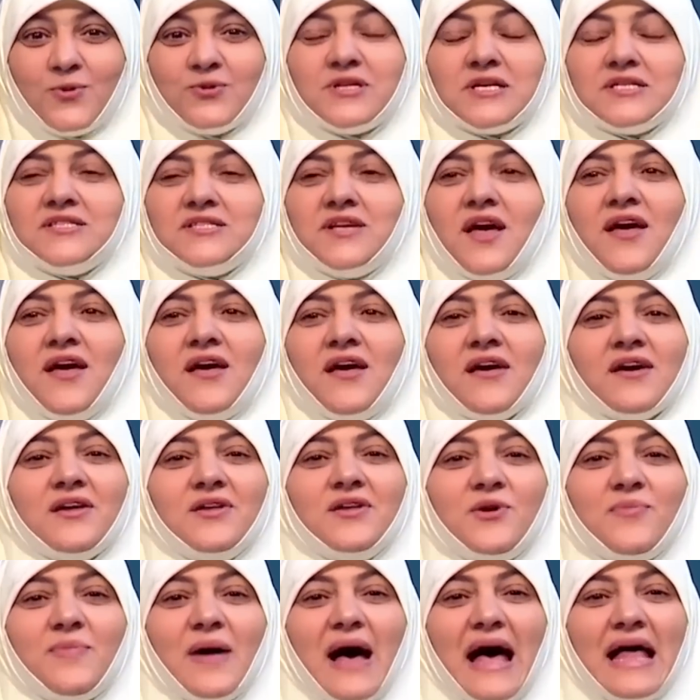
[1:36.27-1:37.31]
وتستحق
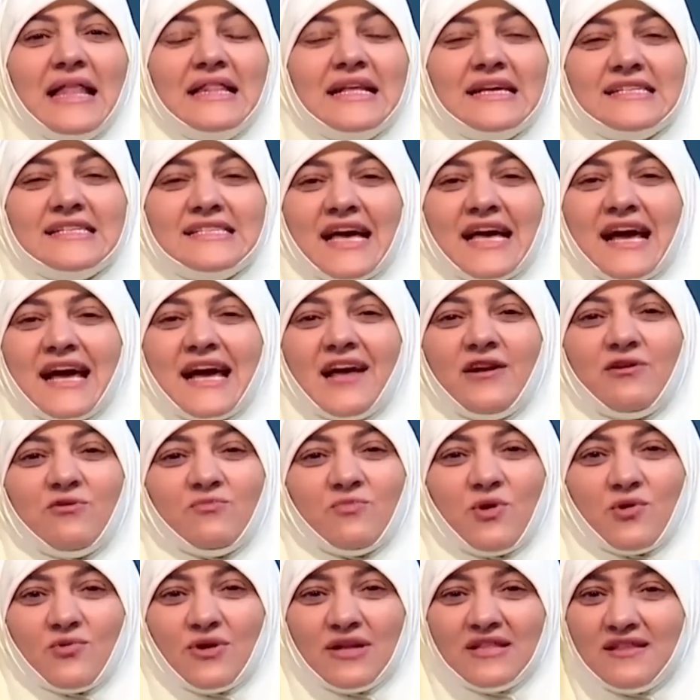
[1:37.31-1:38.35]
ان يبقى عندك سكن
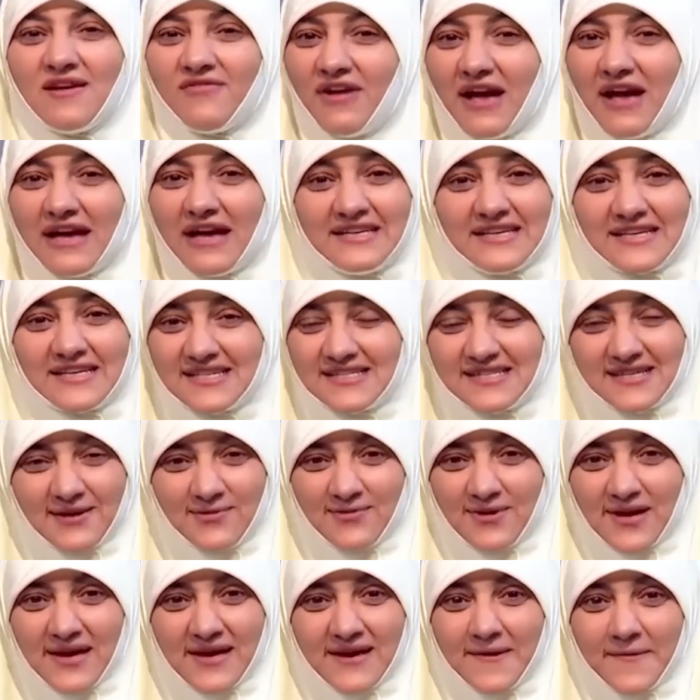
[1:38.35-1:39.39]
وموده في حياتك
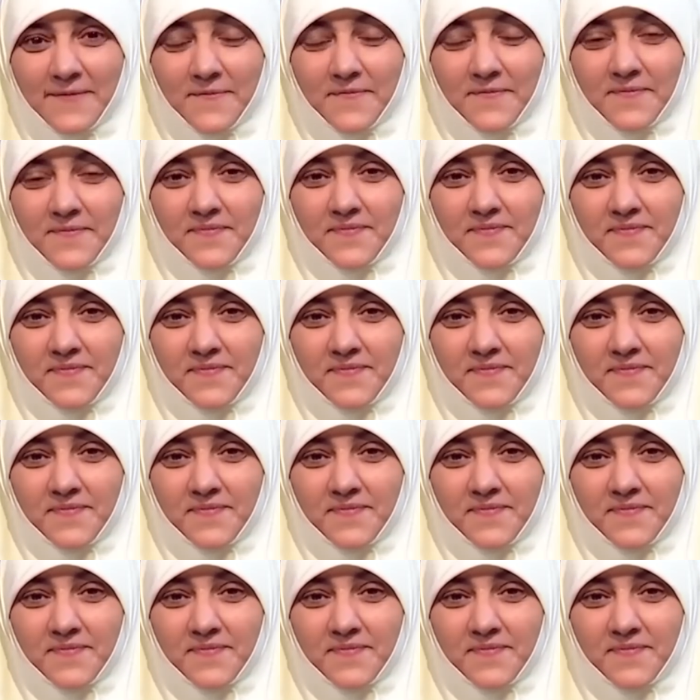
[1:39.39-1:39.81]
الزوجيه